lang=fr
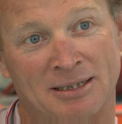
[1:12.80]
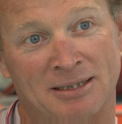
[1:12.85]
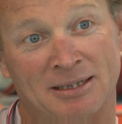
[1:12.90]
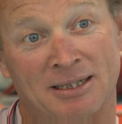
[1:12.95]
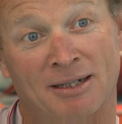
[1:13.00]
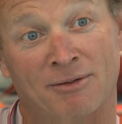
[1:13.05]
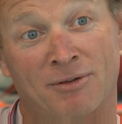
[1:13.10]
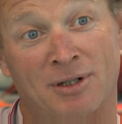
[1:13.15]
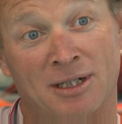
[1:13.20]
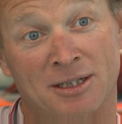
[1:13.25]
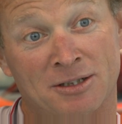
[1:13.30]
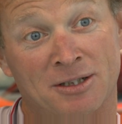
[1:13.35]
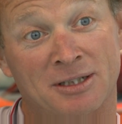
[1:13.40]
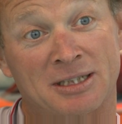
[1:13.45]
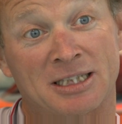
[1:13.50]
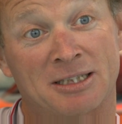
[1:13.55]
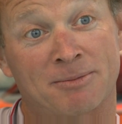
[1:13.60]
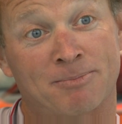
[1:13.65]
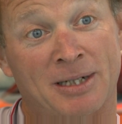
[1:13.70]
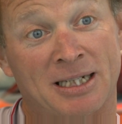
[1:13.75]
savoir ce
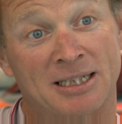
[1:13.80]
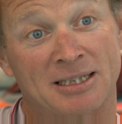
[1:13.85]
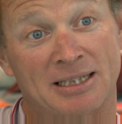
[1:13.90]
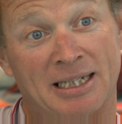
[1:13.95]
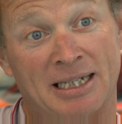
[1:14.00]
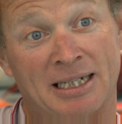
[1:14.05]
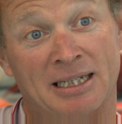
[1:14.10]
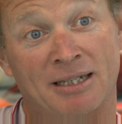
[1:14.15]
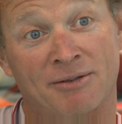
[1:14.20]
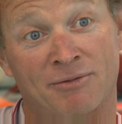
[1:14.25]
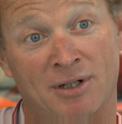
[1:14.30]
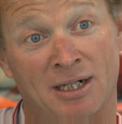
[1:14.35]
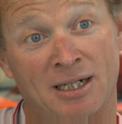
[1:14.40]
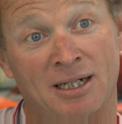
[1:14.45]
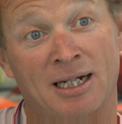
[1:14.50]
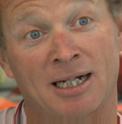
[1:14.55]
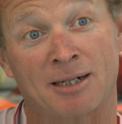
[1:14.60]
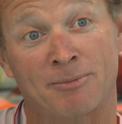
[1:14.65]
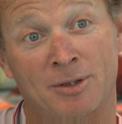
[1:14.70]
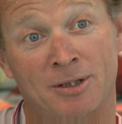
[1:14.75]
qui se passe avec les
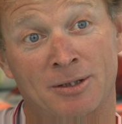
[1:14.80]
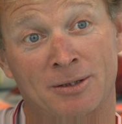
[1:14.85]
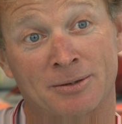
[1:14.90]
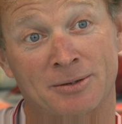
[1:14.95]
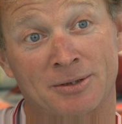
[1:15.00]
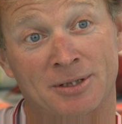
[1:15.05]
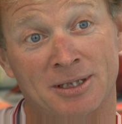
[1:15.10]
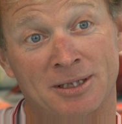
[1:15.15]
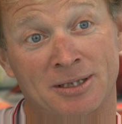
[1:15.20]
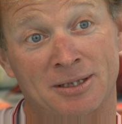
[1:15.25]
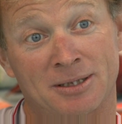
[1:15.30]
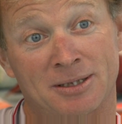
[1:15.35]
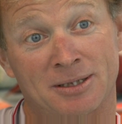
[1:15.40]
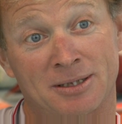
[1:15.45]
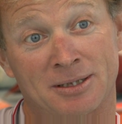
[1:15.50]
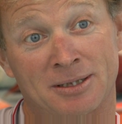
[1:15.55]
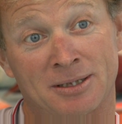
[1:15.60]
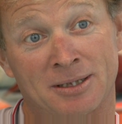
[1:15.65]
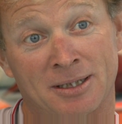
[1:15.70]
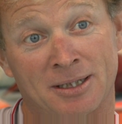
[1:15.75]
voiles à bord aussi.
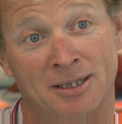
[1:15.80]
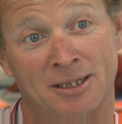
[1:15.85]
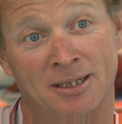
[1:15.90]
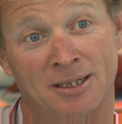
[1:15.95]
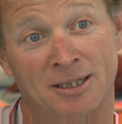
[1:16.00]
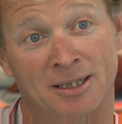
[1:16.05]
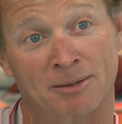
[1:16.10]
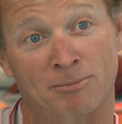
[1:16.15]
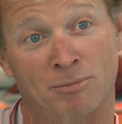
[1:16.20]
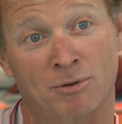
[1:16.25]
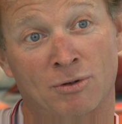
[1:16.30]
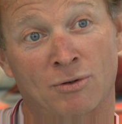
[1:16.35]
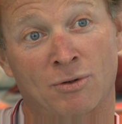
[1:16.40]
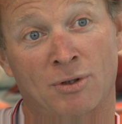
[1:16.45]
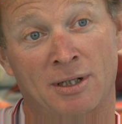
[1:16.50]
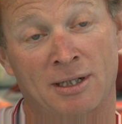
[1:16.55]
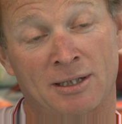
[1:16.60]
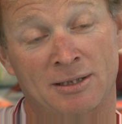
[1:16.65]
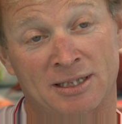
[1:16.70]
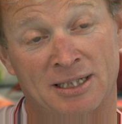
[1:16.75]
Et
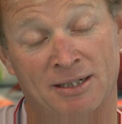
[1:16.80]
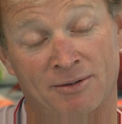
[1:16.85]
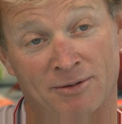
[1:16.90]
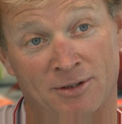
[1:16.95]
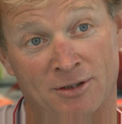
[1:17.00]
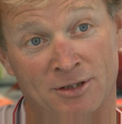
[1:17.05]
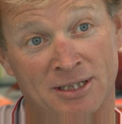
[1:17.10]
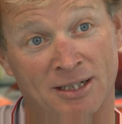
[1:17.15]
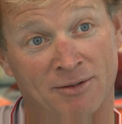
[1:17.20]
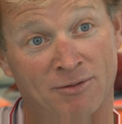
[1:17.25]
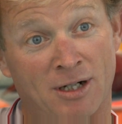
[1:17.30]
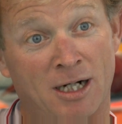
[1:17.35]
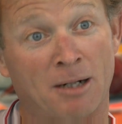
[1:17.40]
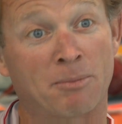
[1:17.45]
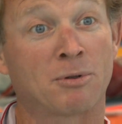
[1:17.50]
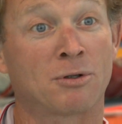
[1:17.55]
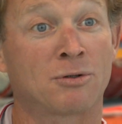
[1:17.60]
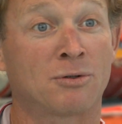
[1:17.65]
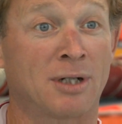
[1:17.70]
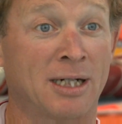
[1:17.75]
pourquoi, le savoir
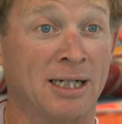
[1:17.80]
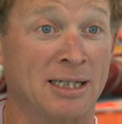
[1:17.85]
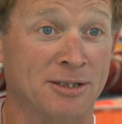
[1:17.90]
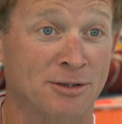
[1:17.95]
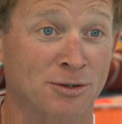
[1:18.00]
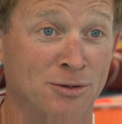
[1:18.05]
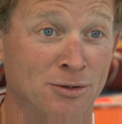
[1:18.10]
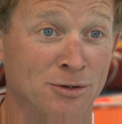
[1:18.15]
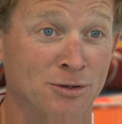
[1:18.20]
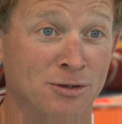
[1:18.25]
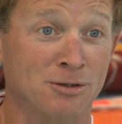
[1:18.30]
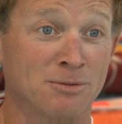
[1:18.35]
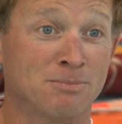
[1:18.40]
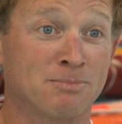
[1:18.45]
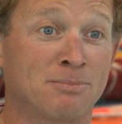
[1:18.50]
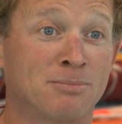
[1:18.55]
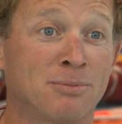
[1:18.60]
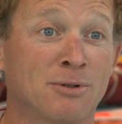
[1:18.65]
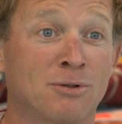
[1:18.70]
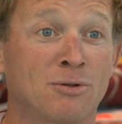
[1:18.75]
pourquoi elles s'usent,
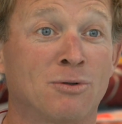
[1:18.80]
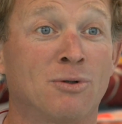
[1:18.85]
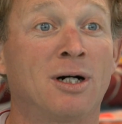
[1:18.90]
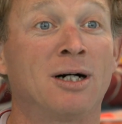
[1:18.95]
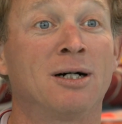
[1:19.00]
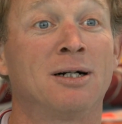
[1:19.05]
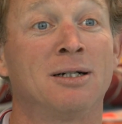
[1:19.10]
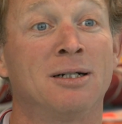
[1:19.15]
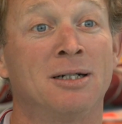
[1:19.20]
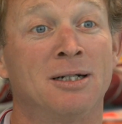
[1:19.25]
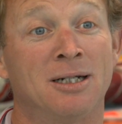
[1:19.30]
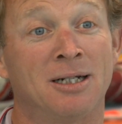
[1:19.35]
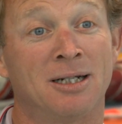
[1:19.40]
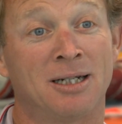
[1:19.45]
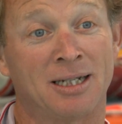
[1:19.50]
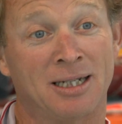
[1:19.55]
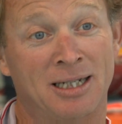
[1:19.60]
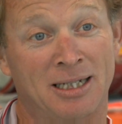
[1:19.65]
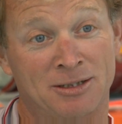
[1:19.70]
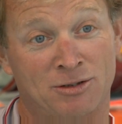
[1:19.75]
pourquoi
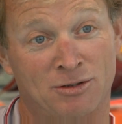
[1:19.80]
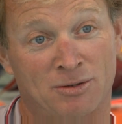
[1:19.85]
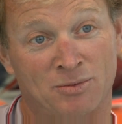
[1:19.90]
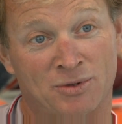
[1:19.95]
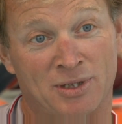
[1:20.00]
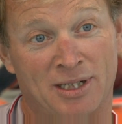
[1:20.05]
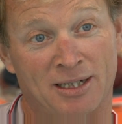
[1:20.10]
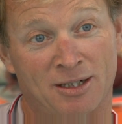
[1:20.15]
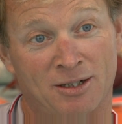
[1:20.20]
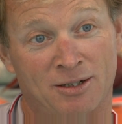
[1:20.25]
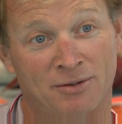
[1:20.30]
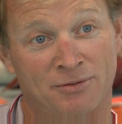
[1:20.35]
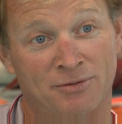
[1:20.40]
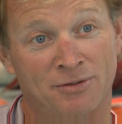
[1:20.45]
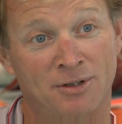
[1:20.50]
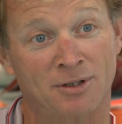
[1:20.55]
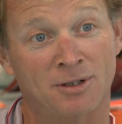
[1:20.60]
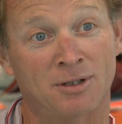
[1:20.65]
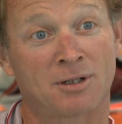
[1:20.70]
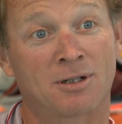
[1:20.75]
elles ont besoin de
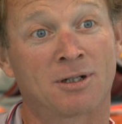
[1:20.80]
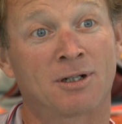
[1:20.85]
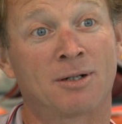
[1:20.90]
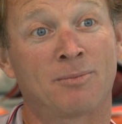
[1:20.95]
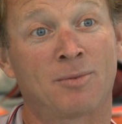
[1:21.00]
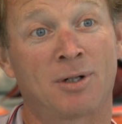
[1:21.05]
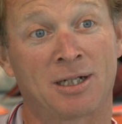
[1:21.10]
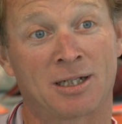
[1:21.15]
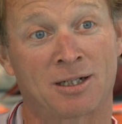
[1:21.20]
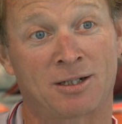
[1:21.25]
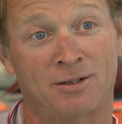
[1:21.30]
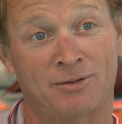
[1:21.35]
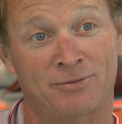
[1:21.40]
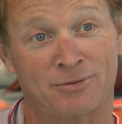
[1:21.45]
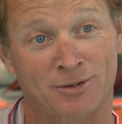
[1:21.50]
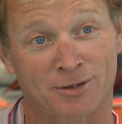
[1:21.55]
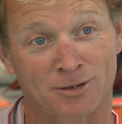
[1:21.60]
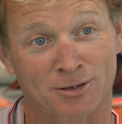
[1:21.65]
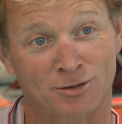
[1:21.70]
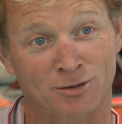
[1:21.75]
renforts, comment les
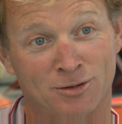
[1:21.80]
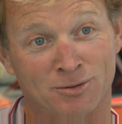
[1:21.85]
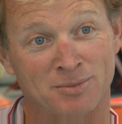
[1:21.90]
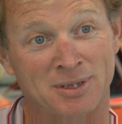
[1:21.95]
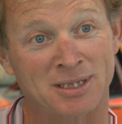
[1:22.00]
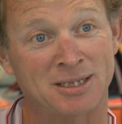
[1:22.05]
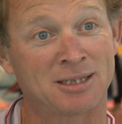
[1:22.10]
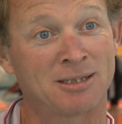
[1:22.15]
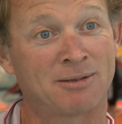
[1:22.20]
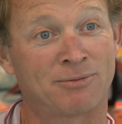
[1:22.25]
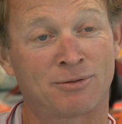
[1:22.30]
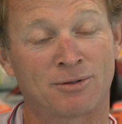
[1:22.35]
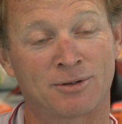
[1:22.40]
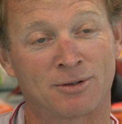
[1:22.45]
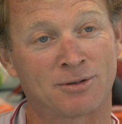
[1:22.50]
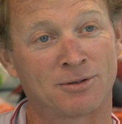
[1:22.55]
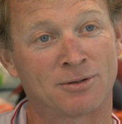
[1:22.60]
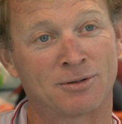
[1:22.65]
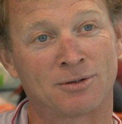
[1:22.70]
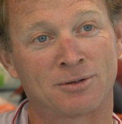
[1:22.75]
renforts sont mis. Il
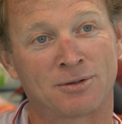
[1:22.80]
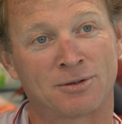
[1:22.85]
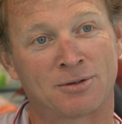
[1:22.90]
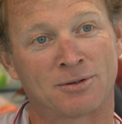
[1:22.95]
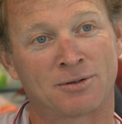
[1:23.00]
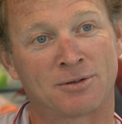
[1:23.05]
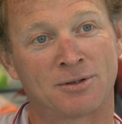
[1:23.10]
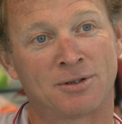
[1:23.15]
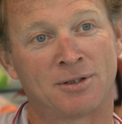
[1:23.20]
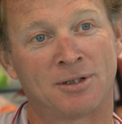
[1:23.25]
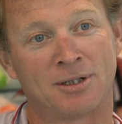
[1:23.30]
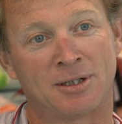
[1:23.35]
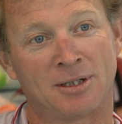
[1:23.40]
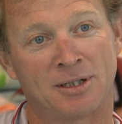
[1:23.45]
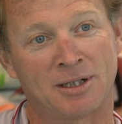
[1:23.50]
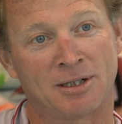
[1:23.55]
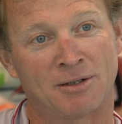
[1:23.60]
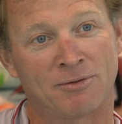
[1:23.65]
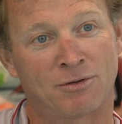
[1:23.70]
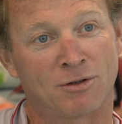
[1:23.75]
faut,
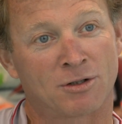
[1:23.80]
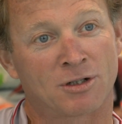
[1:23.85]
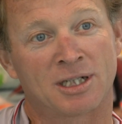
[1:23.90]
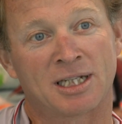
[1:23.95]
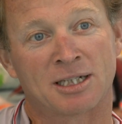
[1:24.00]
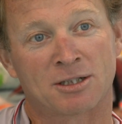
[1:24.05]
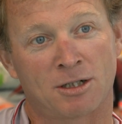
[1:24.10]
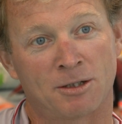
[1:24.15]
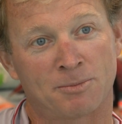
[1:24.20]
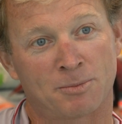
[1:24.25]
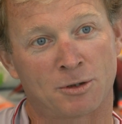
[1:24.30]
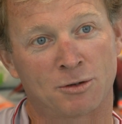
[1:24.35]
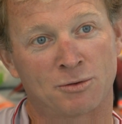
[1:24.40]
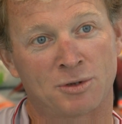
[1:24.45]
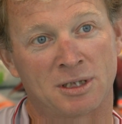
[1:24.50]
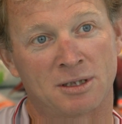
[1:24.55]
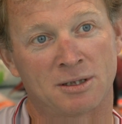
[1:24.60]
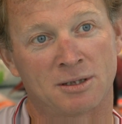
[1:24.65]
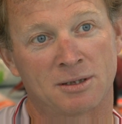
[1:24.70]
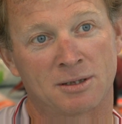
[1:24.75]
faut connaître le produit